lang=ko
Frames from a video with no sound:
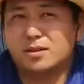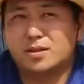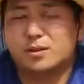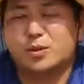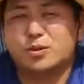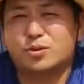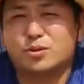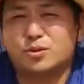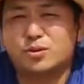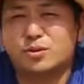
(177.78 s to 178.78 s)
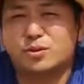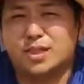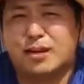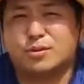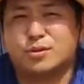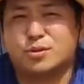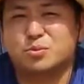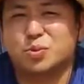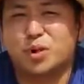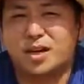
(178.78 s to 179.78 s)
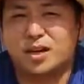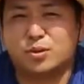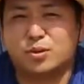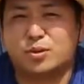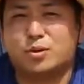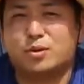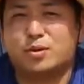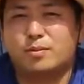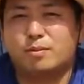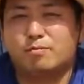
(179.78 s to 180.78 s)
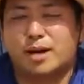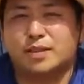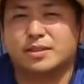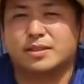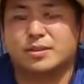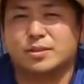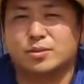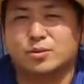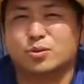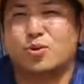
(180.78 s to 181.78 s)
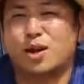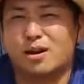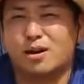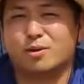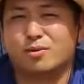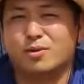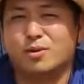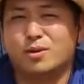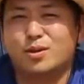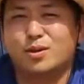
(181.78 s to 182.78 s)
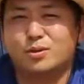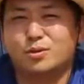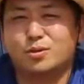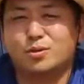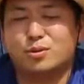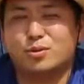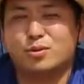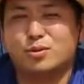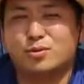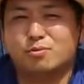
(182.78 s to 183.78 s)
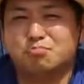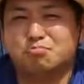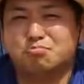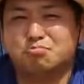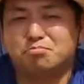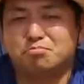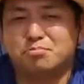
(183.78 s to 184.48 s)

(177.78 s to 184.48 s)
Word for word: 기본적으로 나무를 좀 좋아하고 만드는 것도 좋아하고 또 음